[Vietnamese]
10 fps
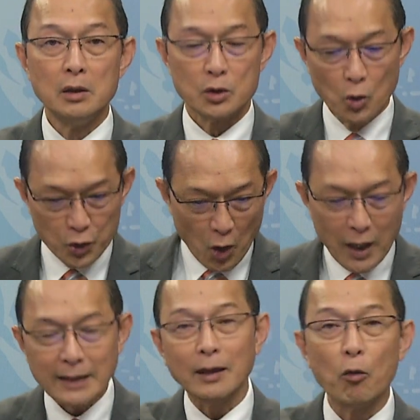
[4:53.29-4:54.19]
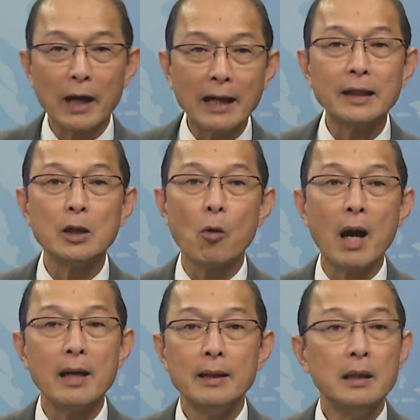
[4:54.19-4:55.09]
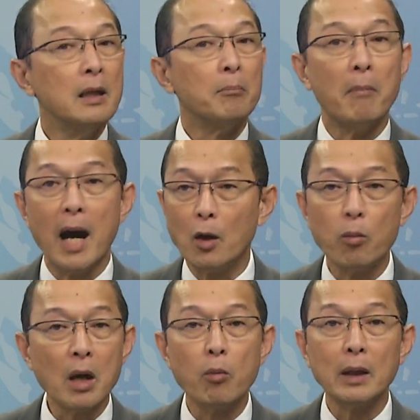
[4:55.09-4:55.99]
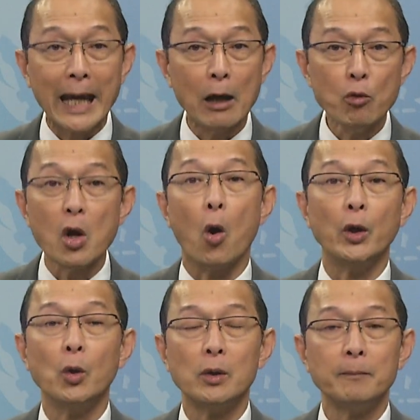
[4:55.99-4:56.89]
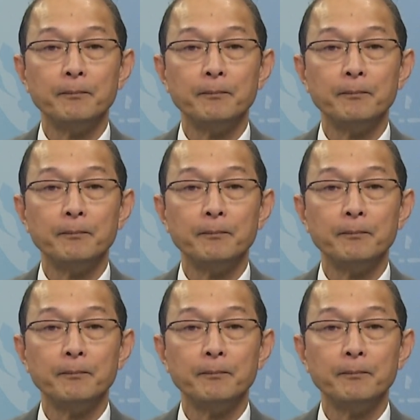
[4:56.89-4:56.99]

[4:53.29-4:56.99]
rồi cho các tàu khác đi qua mà cũng không kéo nổi luôn